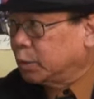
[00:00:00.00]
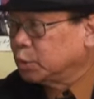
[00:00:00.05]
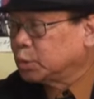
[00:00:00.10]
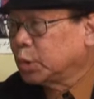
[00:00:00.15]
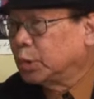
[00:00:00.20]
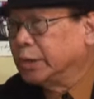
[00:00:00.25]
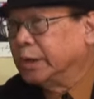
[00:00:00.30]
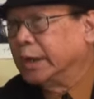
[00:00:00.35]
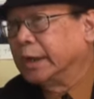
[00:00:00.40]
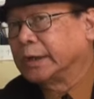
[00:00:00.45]
chúng
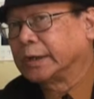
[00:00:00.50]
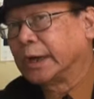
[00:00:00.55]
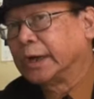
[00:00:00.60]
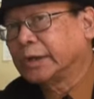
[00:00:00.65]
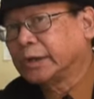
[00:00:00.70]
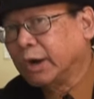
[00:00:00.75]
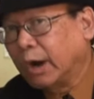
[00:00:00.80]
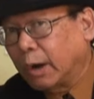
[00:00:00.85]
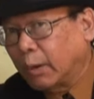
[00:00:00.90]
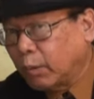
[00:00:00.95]
tôi nhìn
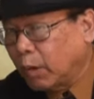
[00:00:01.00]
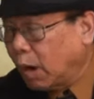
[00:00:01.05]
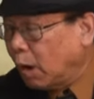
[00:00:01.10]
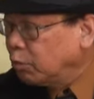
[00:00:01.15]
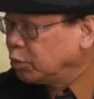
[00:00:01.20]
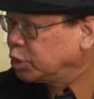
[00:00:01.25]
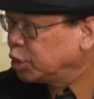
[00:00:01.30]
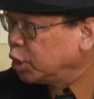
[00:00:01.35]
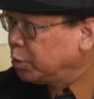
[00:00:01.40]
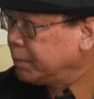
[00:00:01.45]
thấy tượng của
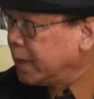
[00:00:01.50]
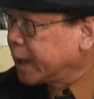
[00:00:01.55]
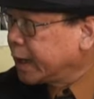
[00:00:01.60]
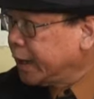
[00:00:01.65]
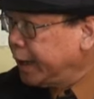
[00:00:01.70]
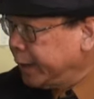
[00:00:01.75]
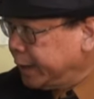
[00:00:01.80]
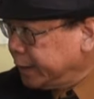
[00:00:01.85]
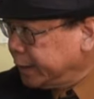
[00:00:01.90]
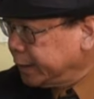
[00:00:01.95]
ông John
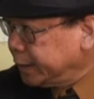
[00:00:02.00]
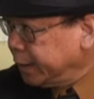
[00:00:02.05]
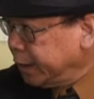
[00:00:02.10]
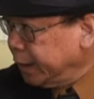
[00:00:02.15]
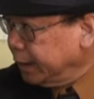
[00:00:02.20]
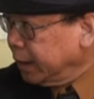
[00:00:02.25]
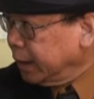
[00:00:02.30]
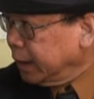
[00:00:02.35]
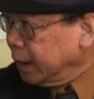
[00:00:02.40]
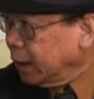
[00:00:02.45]
McCain hay gì.
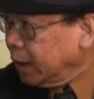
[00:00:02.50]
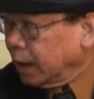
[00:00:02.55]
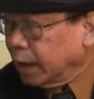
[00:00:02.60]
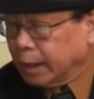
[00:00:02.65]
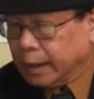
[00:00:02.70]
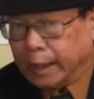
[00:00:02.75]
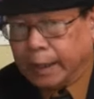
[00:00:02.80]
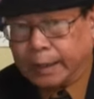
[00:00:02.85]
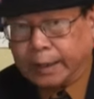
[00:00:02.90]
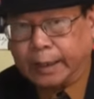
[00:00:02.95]
Oh.
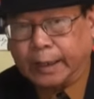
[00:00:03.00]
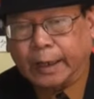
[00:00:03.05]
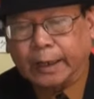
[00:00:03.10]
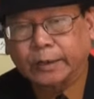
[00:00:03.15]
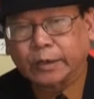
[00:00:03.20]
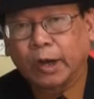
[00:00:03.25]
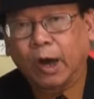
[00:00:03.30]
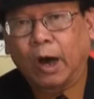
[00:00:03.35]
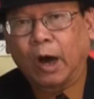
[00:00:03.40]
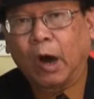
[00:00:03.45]
Đây thì
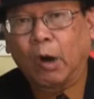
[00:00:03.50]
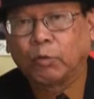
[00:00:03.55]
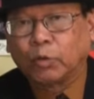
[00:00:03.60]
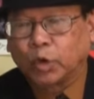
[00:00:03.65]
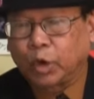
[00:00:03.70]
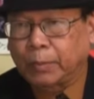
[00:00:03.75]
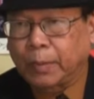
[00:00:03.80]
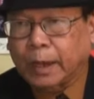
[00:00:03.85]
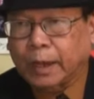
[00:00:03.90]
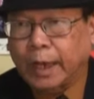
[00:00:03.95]
cái tượng
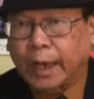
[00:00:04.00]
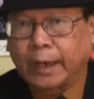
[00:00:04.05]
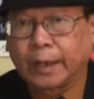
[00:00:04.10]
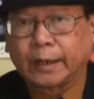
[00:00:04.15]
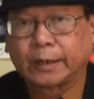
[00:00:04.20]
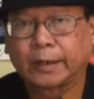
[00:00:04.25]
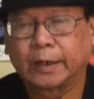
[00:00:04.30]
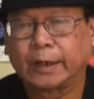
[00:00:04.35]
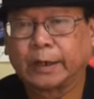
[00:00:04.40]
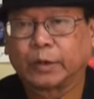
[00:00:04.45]
ông John
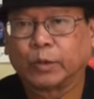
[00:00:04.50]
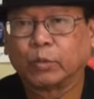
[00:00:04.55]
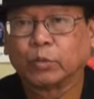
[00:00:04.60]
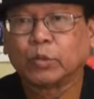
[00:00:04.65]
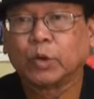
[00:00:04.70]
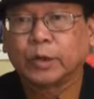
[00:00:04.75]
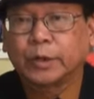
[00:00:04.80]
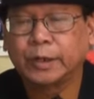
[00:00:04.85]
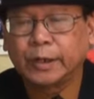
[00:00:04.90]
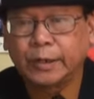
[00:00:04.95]
McCain này thì
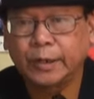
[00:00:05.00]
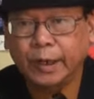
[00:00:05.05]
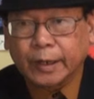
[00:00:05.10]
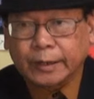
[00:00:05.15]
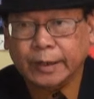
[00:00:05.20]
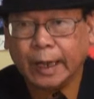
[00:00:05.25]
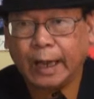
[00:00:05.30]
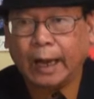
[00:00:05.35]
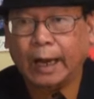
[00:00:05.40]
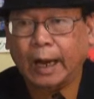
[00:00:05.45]
chúng tôi xin
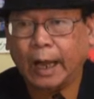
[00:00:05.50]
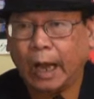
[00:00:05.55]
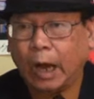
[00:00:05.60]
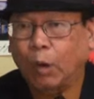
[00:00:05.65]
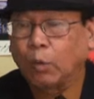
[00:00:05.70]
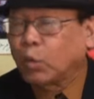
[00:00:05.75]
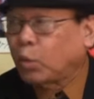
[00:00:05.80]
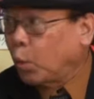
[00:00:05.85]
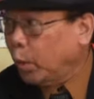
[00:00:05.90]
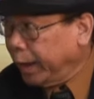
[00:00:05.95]
diễn tả
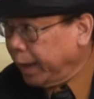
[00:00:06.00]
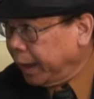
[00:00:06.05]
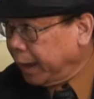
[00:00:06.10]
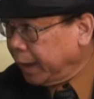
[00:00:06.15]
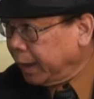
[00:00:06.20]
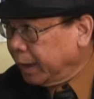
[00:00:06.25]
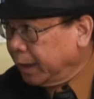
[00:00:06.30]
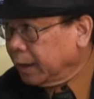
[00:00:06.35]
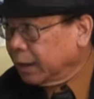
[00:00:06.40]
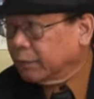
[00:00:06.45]
là ông quỳ
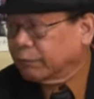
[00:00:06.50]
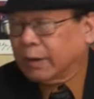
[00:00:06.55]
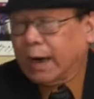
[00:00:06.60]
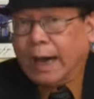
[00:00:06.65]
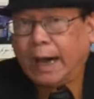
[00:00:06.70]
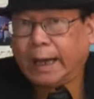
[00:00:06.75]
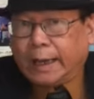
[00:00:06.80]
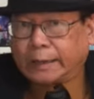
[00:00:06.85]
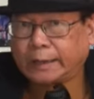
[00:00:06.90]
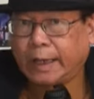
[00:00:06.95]

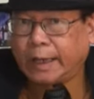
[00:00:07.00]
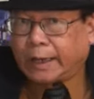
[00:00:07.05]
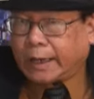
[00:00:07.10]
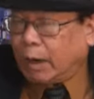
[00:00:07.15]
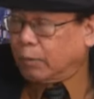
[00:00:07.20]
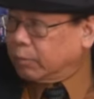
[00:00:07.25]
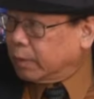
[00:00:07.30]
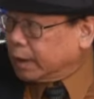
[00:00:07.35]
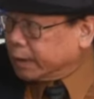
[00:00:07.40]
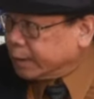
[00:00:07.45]
và hai tay
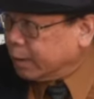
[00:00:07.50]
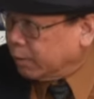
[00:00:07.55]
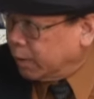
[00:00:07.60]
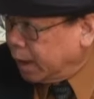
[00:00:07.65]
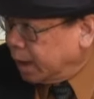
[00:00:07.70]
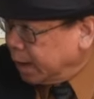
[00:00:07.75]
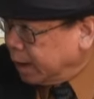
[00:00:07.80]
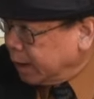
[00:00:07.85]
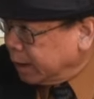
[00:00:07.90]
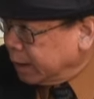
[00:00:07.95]
còng đằng sau
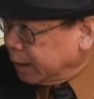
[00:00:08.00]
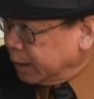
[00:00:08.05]
lưng.